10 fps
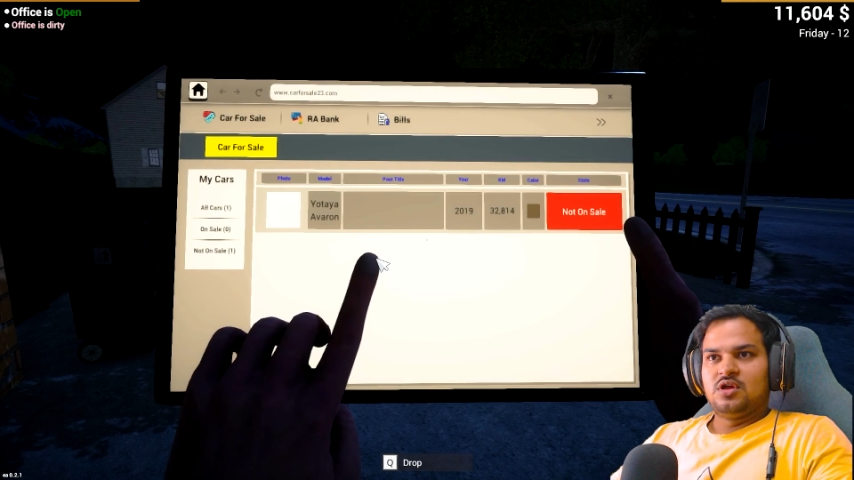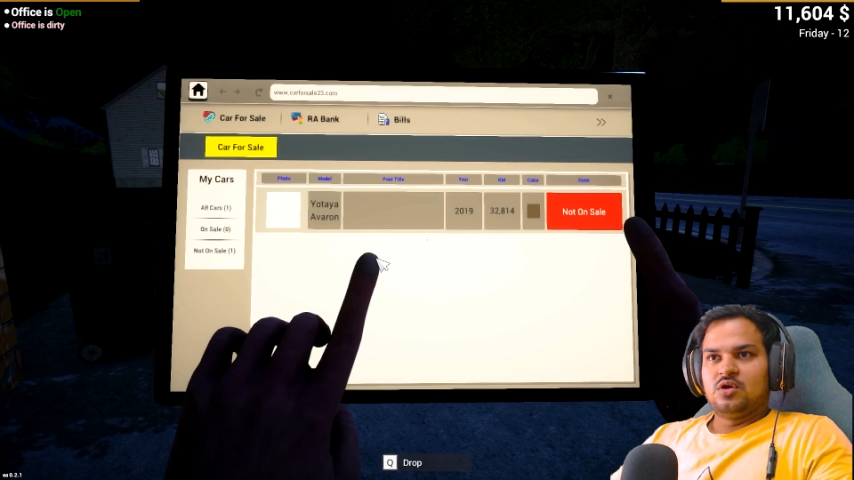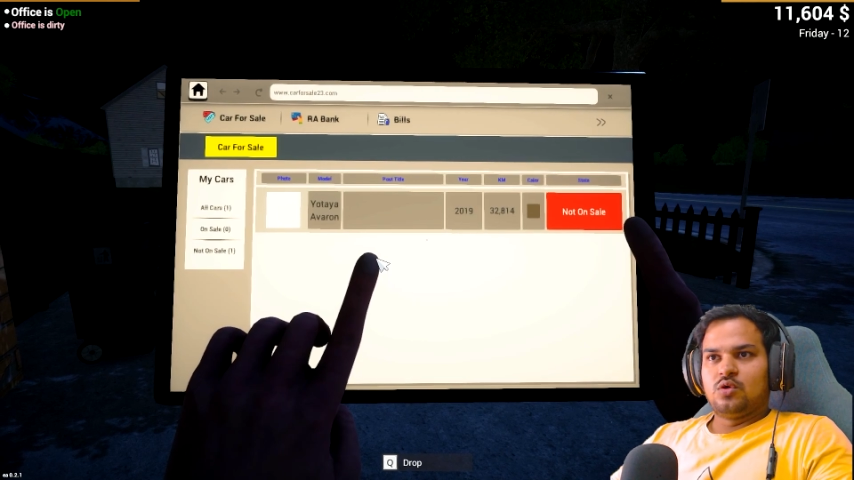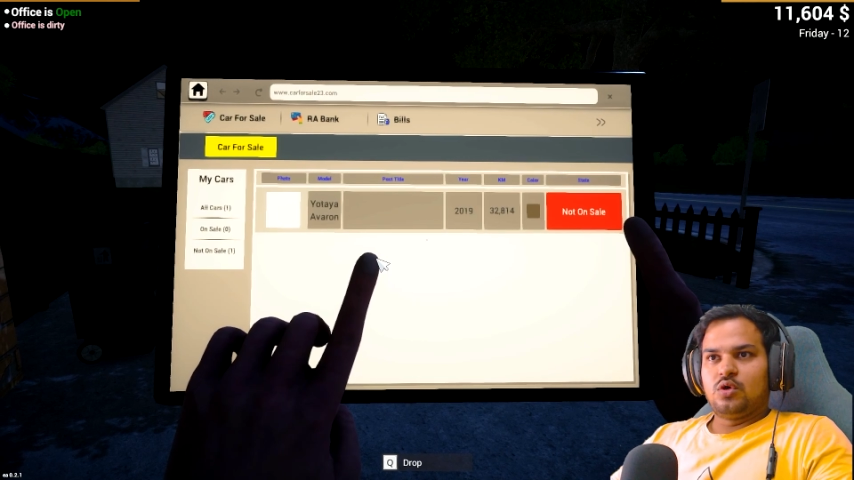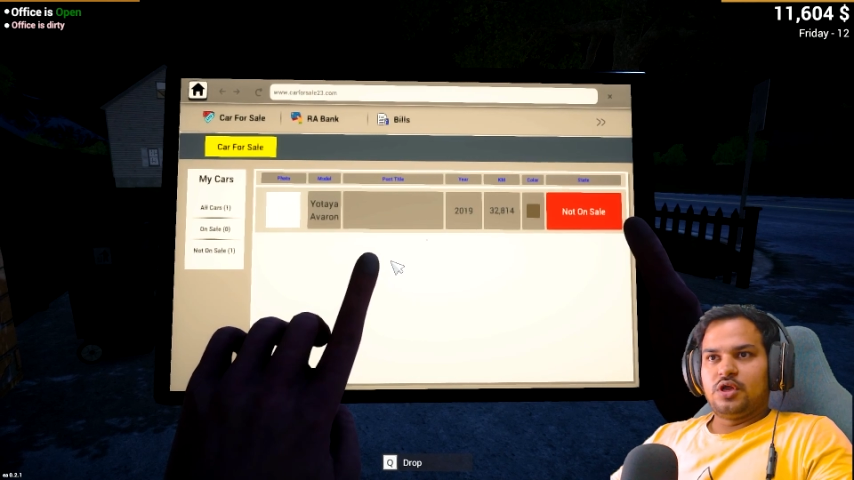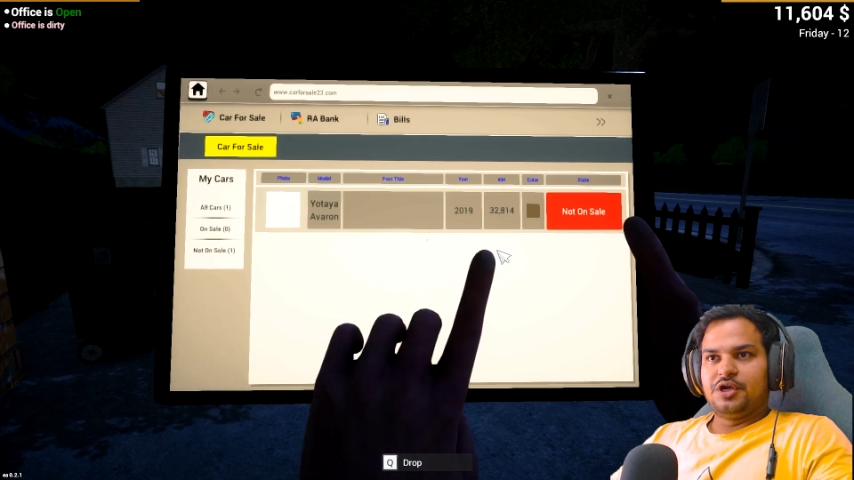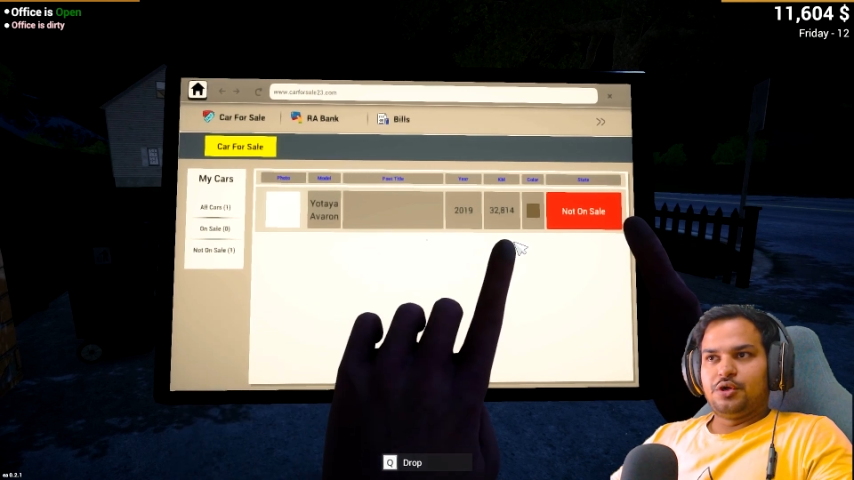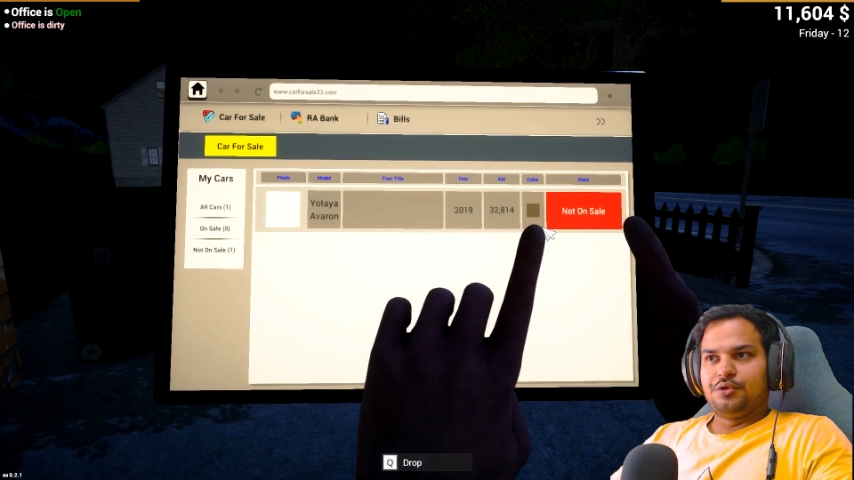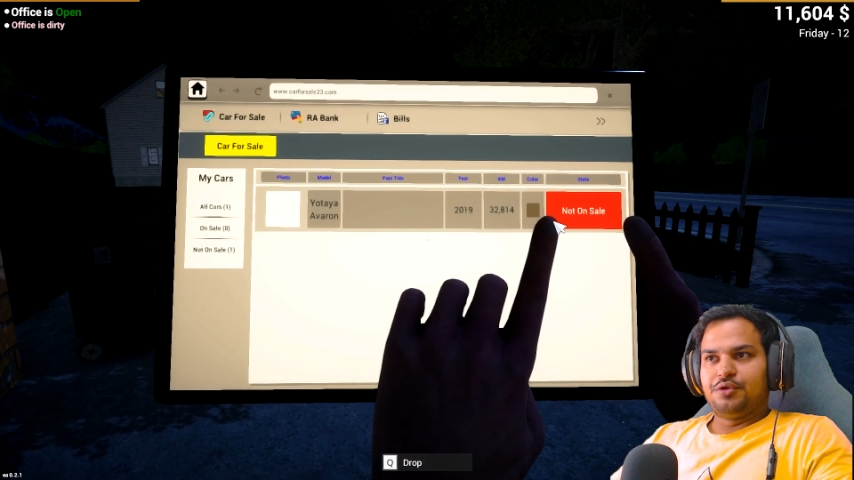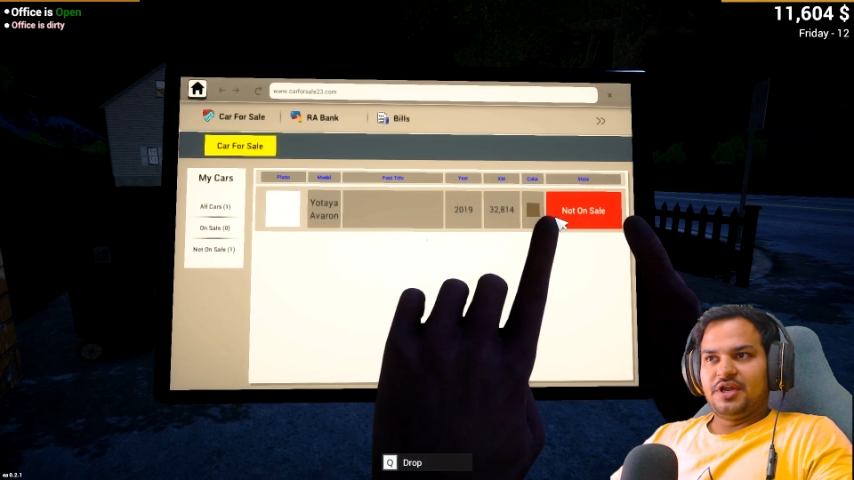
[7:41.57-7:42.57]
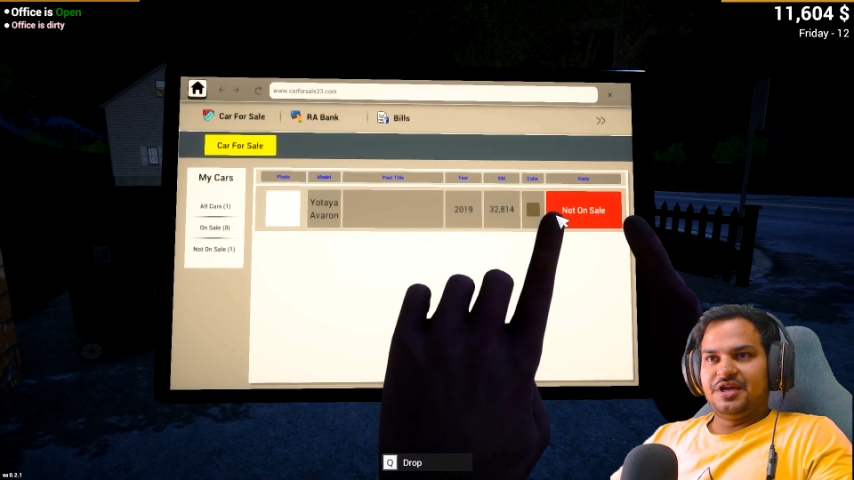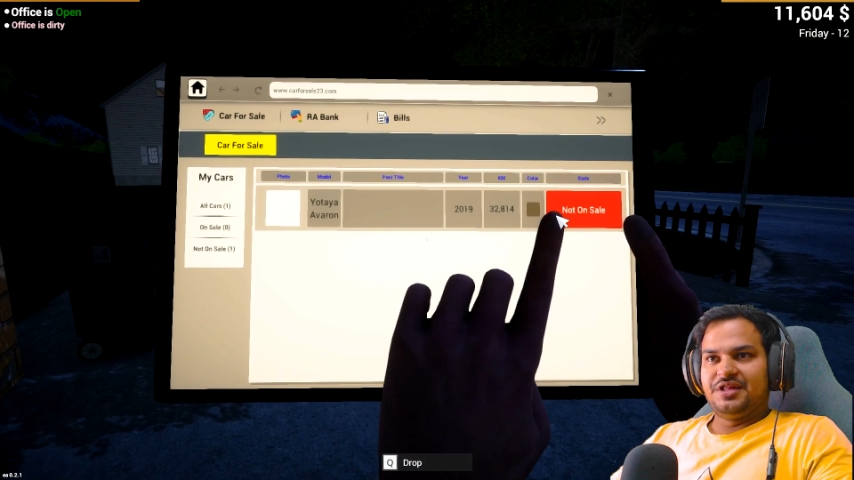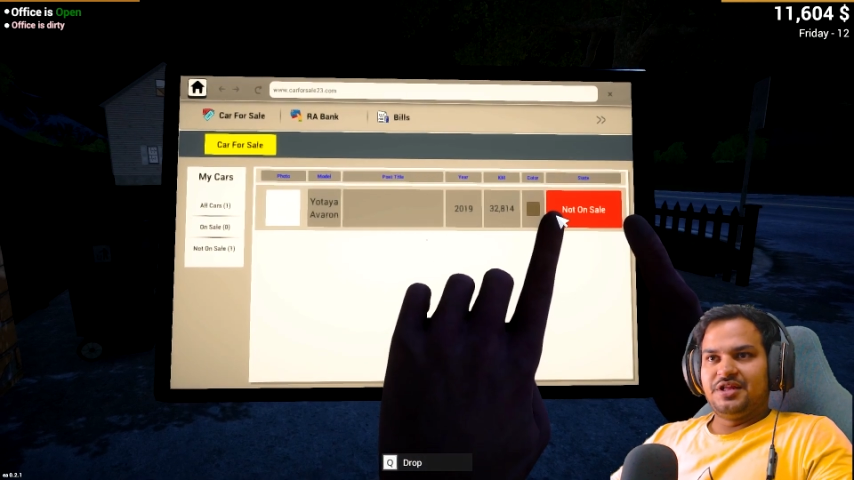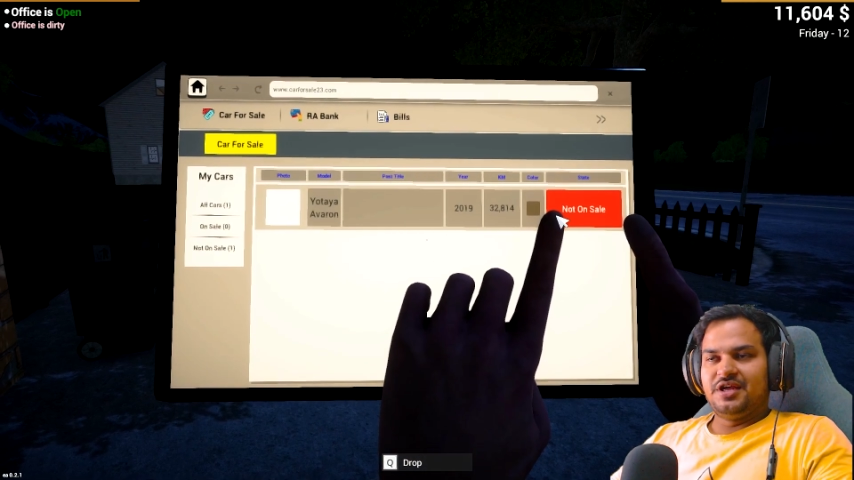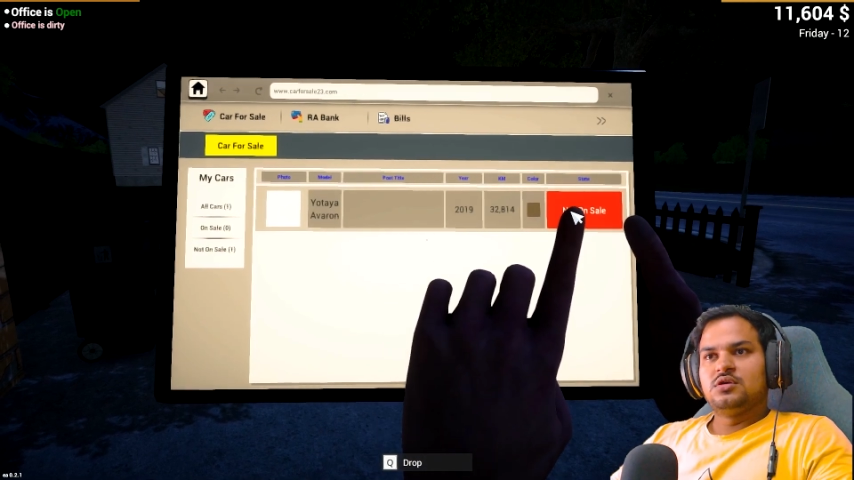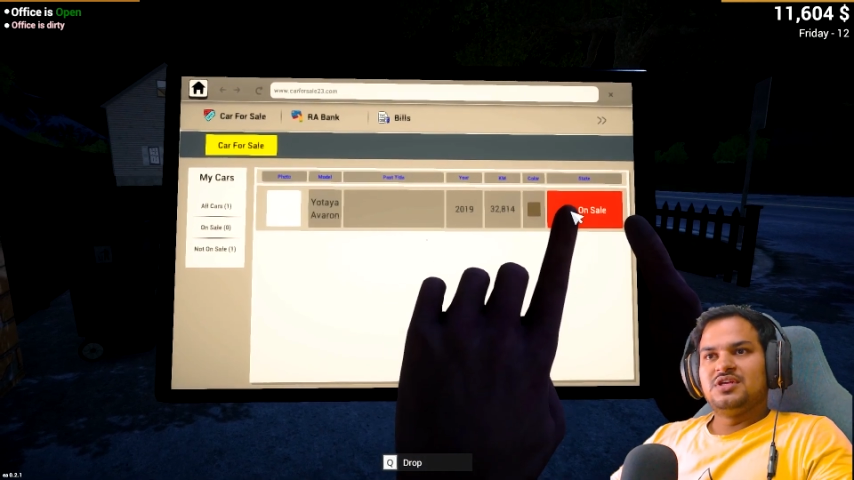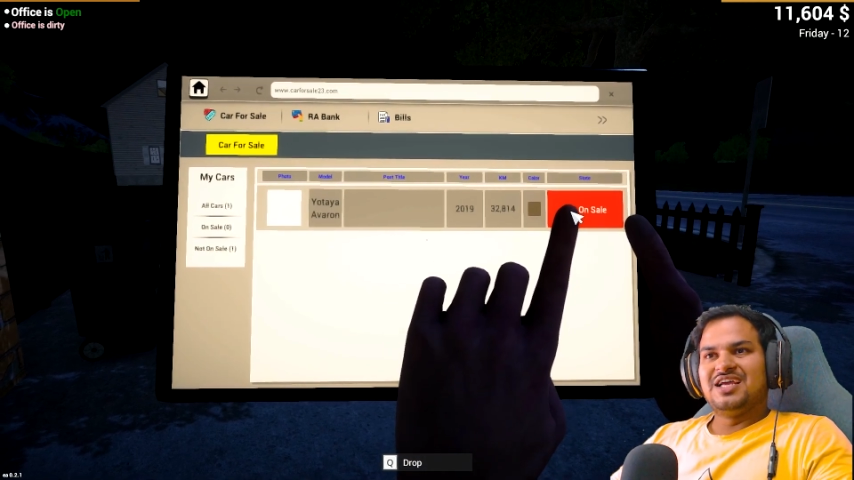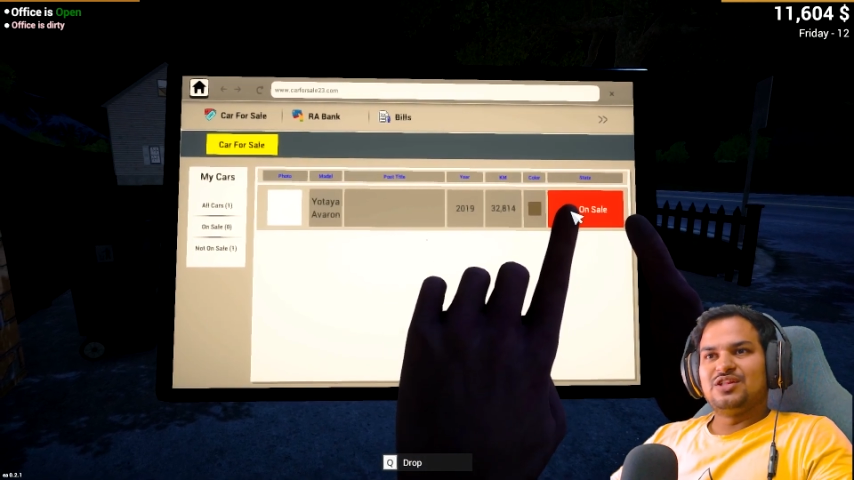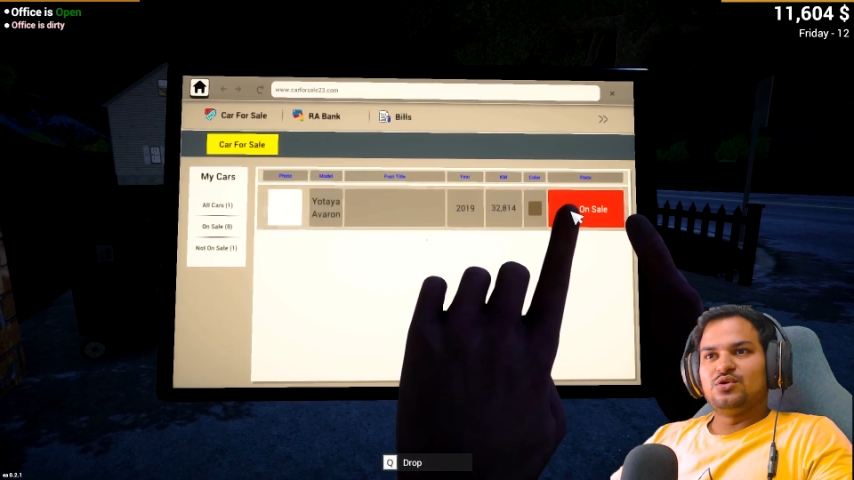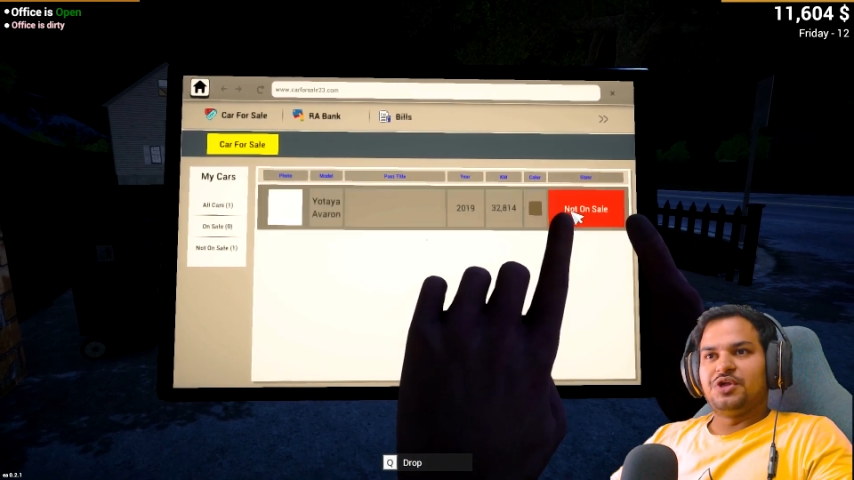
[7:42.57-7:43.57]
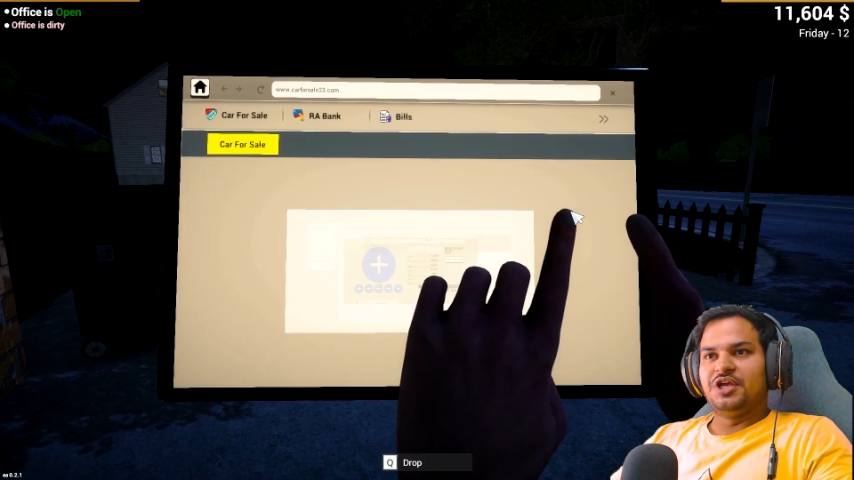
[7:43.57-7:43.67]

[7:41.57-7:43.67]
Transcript: ओके टोयोटा लिख देंगे या तो